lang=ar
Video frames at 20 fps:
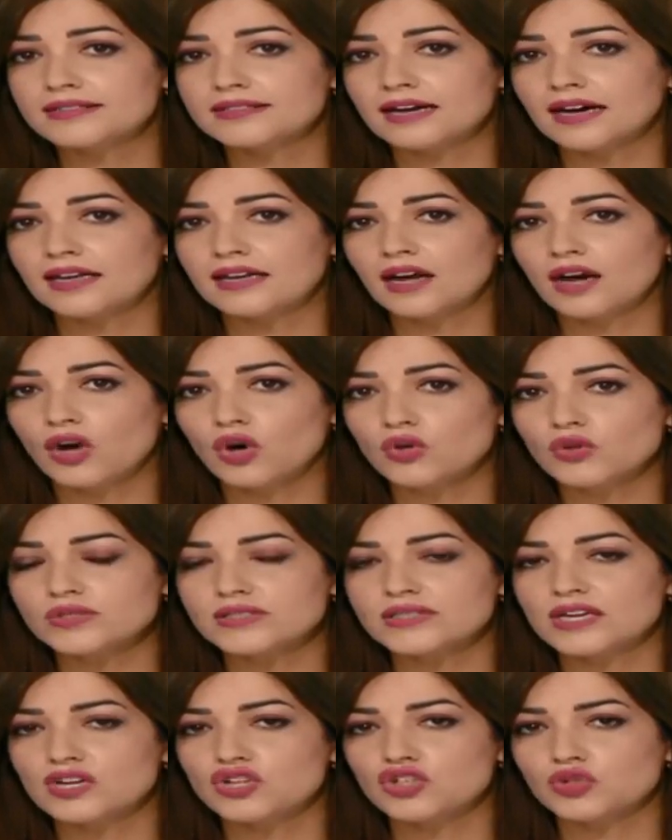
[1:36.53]
على
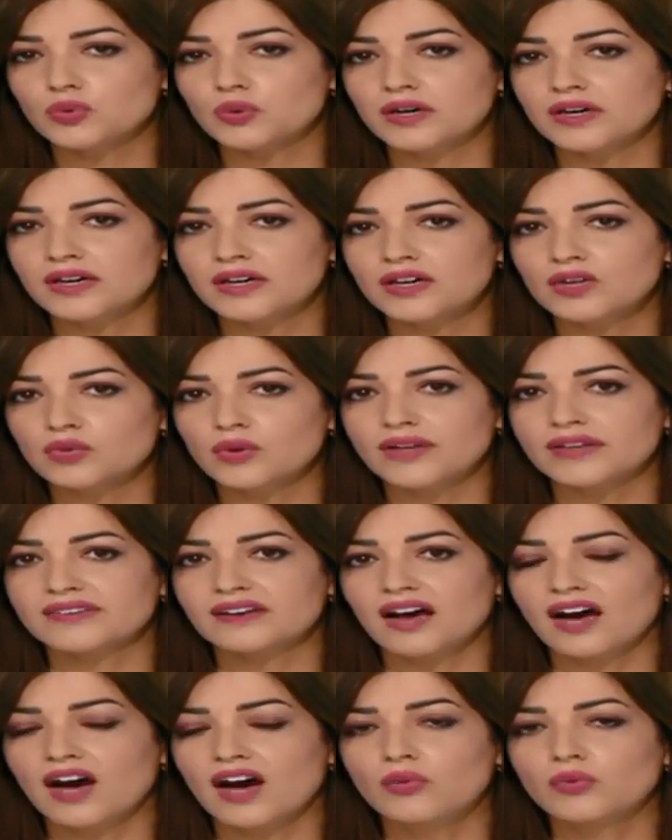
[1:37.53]
حسن الجوار
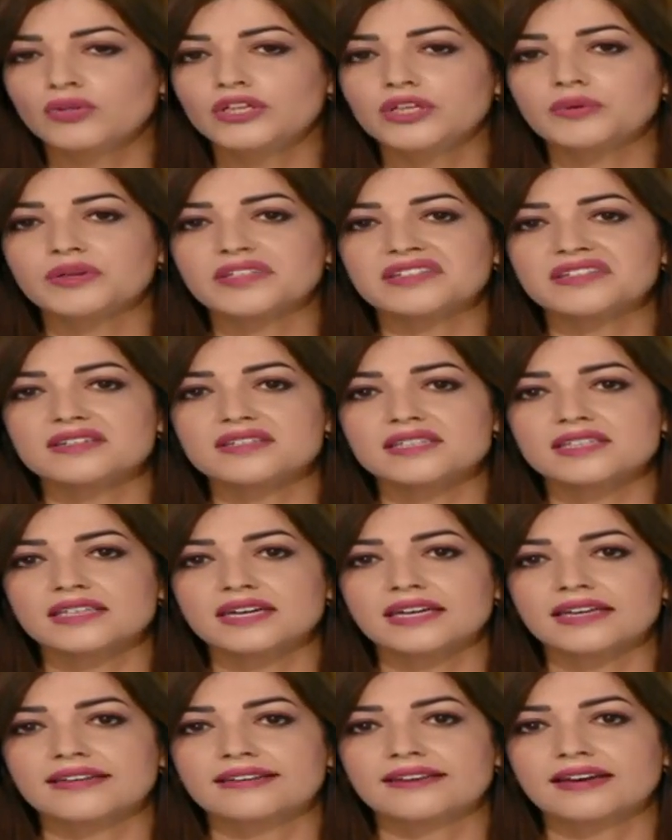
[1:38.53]
والتعاون
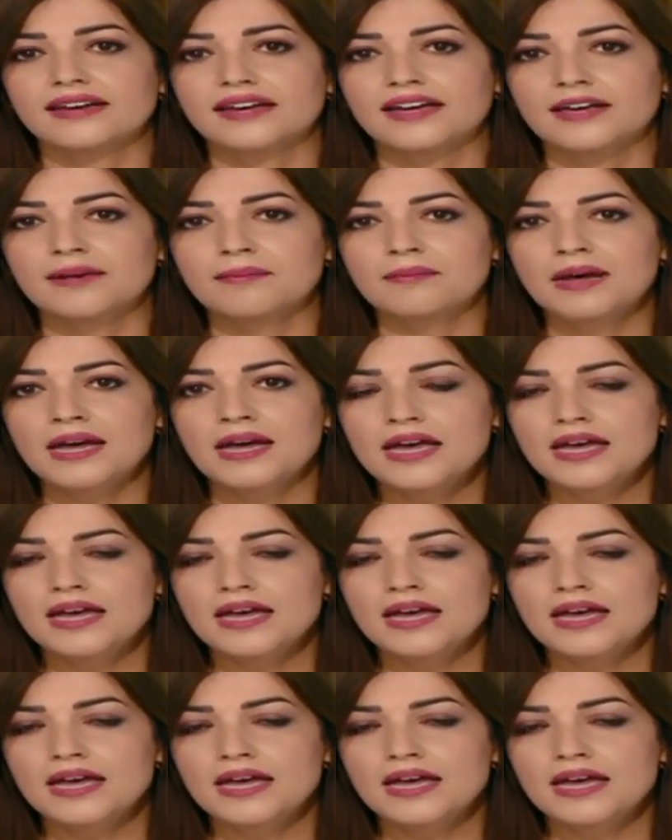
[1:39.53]
والتنسيق الدائم